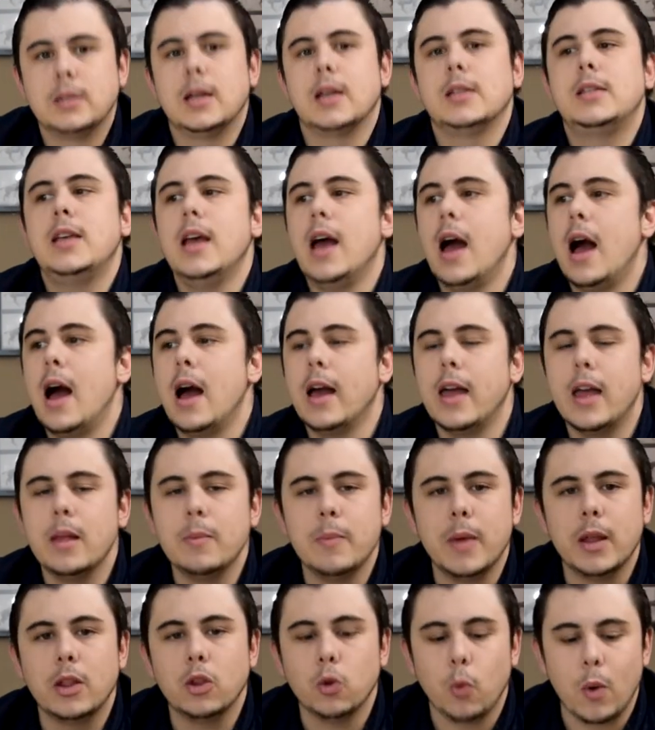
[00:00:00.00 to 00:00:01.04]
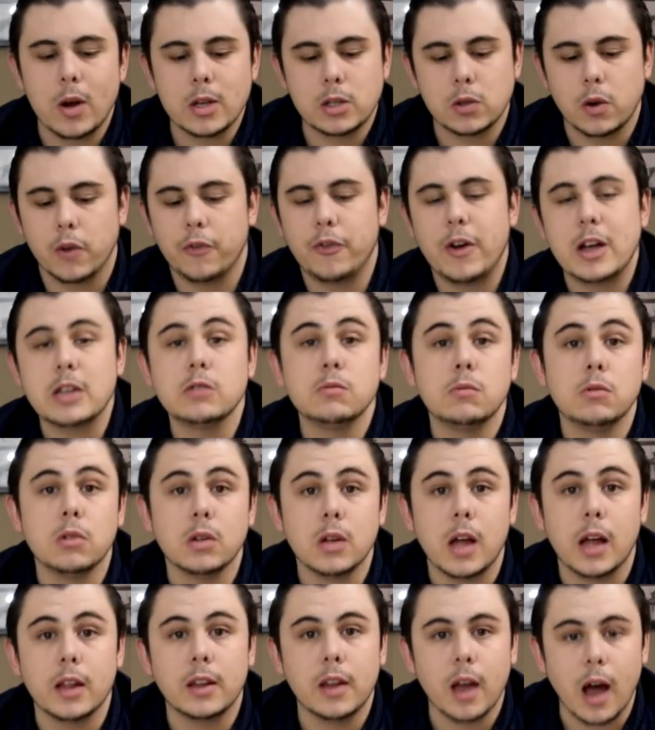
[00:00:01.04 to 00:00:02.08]
Ça sert à rien de mettre 300 phasmes
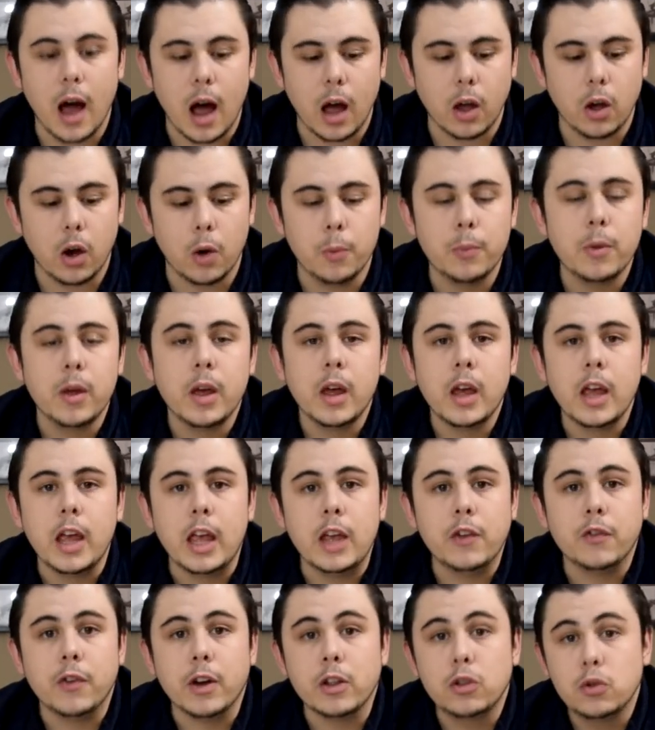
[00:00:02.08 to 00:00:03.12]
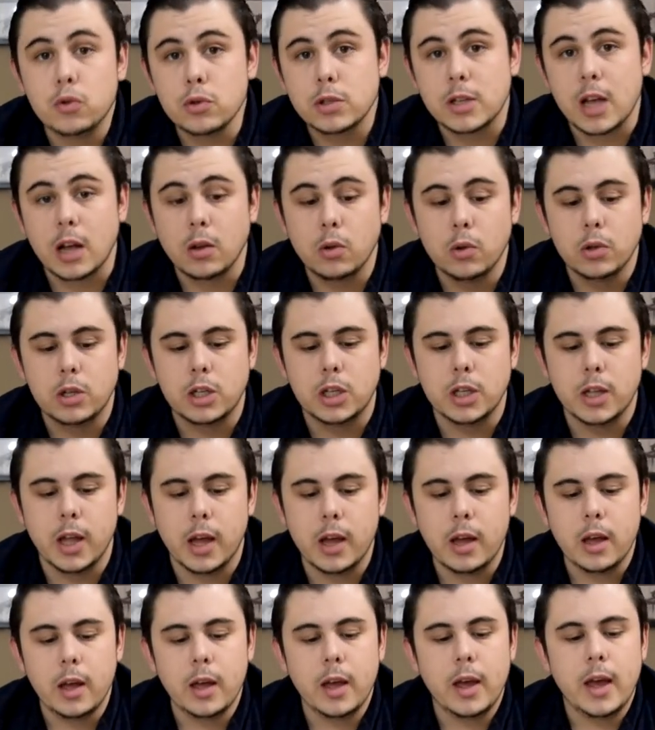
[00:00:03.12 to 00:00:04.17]
dans un terrarium. Ils vont être tous
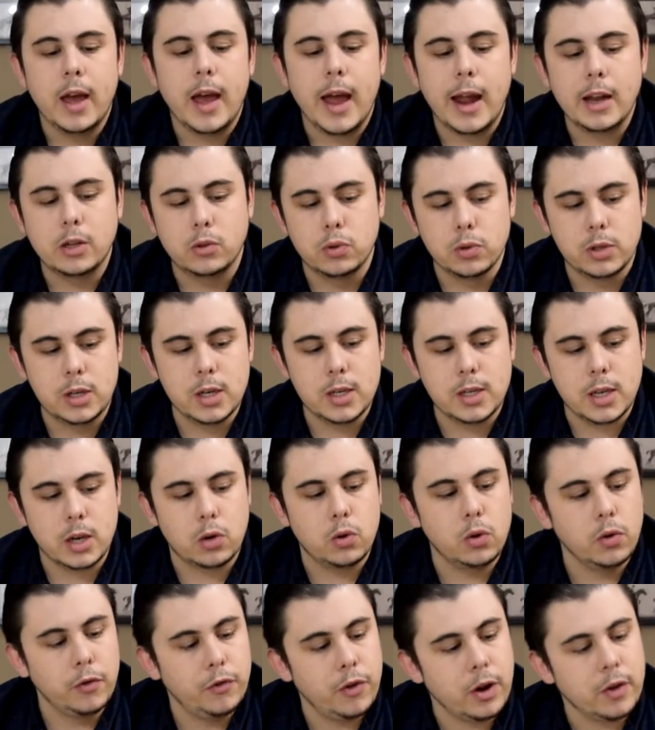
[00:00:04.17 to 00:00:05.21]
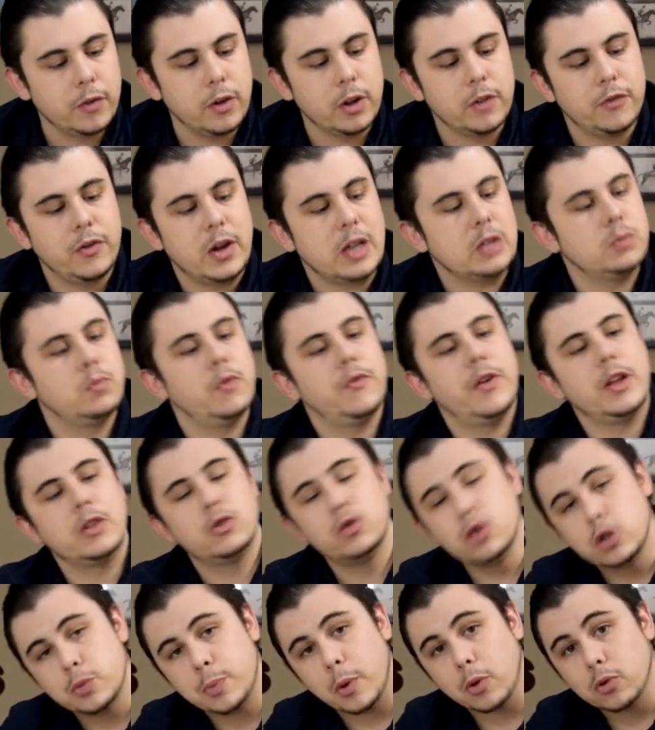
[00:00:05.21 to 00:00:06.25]
agglutinés. Et le souci, c'est qu'une fois que votre phasme va
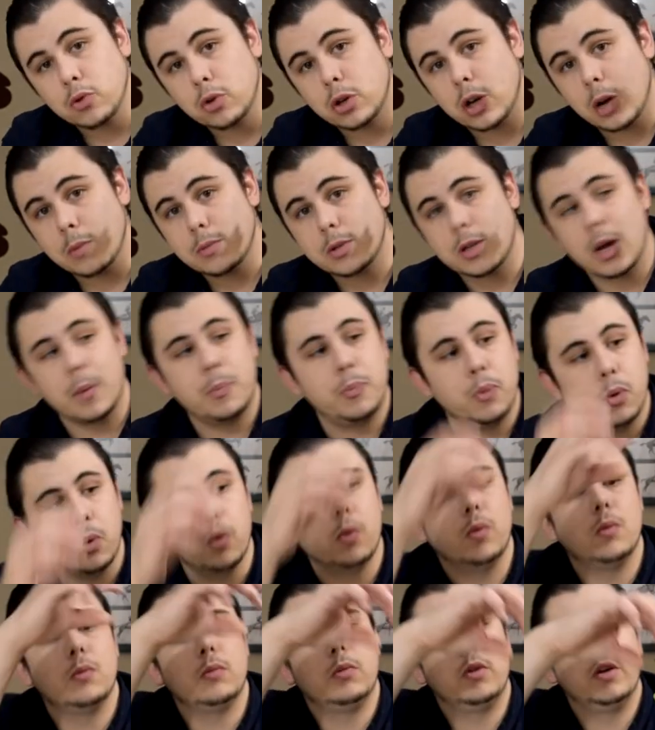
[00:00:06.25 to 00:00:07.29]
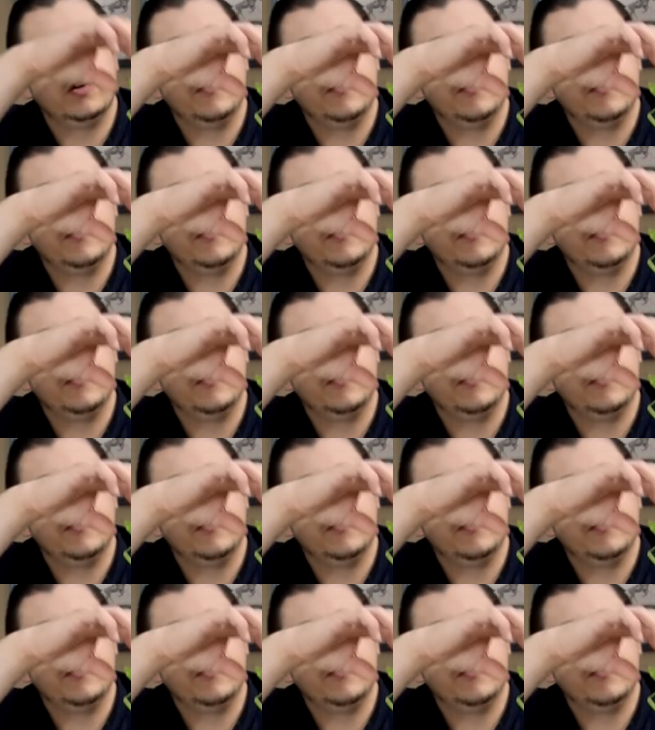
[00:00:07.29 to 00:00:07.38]
être suspendu comme ça pour...